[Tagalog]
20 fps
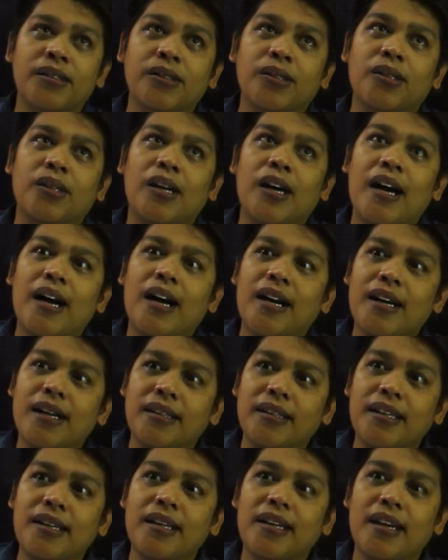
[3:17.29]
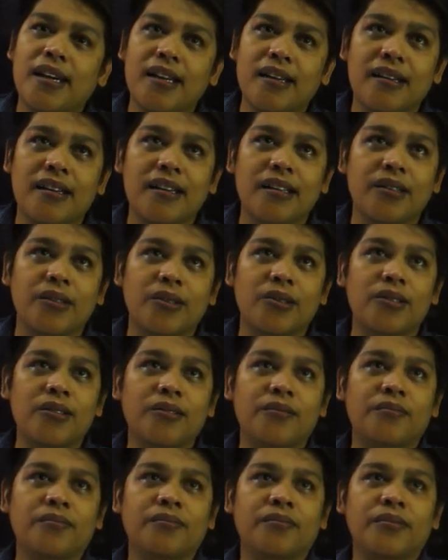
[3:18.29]
So, ang ating a
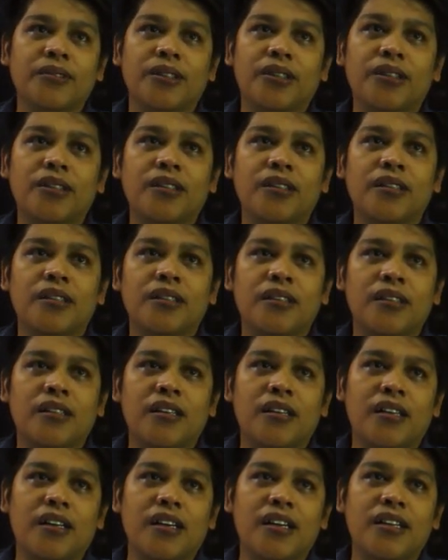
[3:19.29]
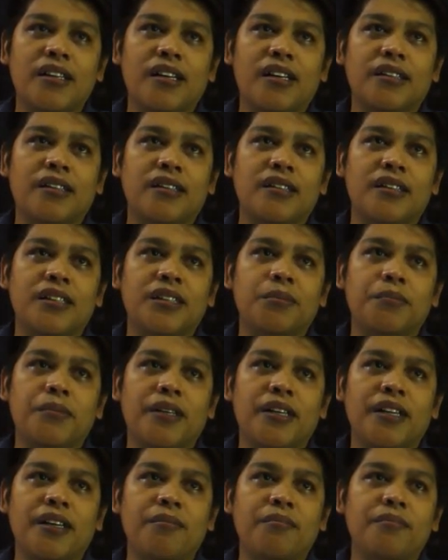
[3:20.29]
rito, no? Ang a natin is
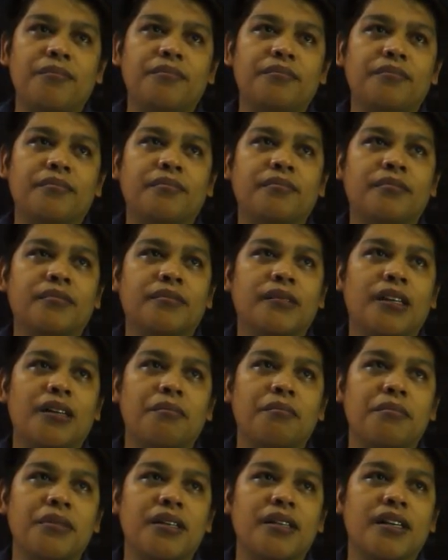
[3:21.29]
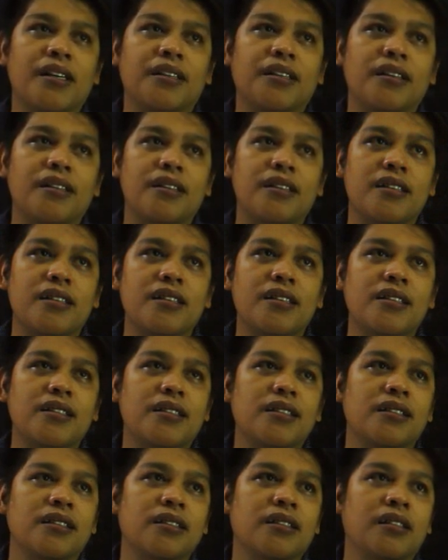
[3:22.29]
5 ang B natin
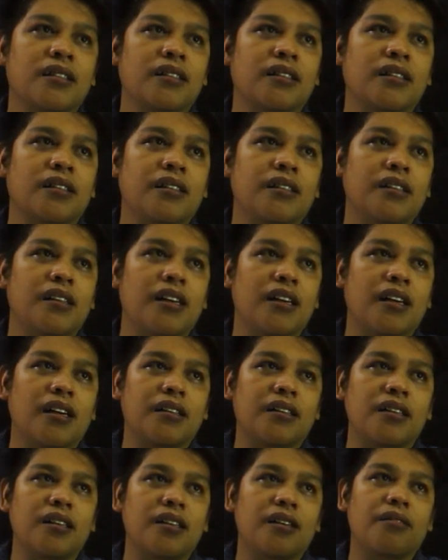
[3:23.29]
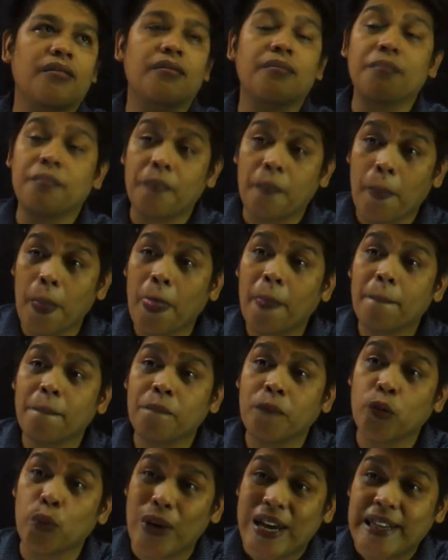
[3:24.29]
is negative
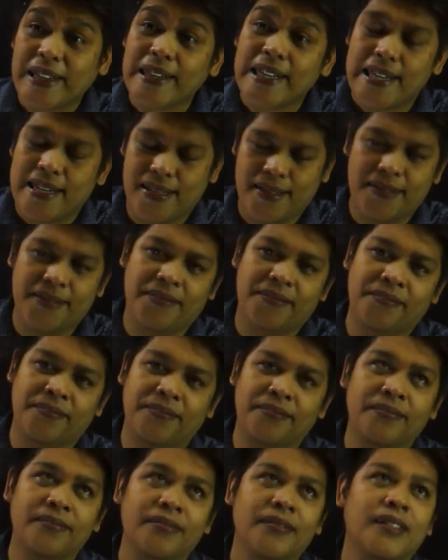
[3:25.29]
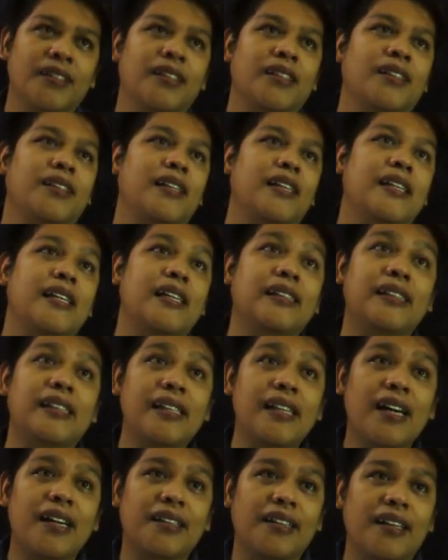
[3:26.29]
20. Then, ang
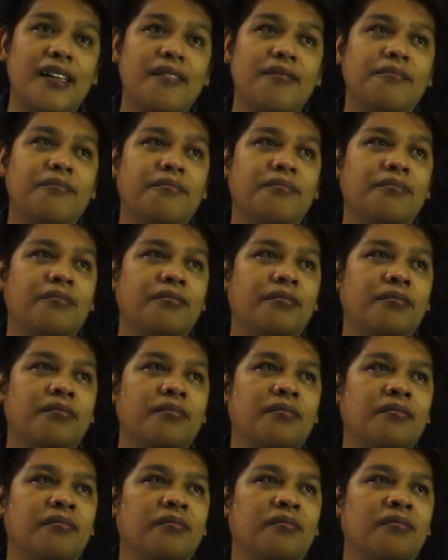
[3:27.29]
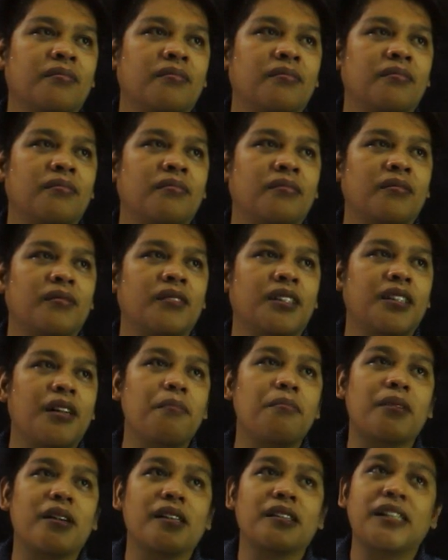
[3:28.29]
C natin,
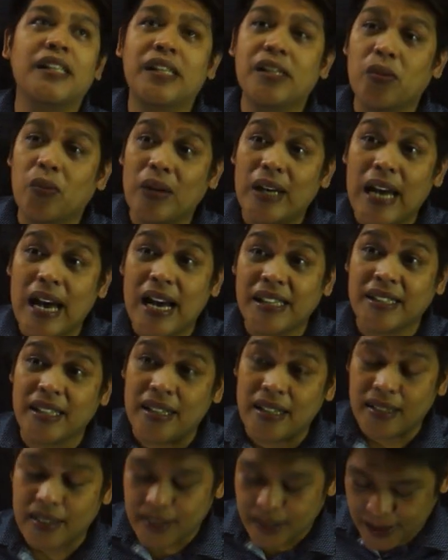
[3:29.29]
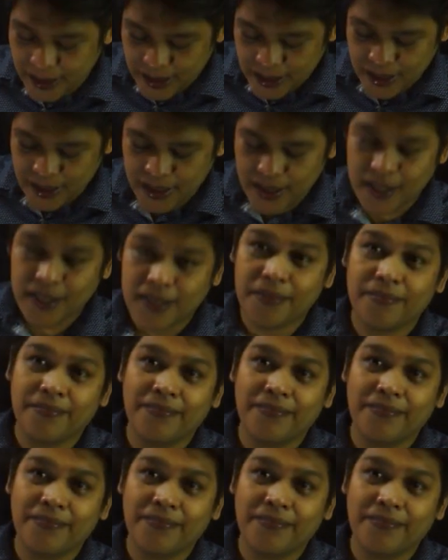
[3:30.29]
syempre, 0. Wala siyang C.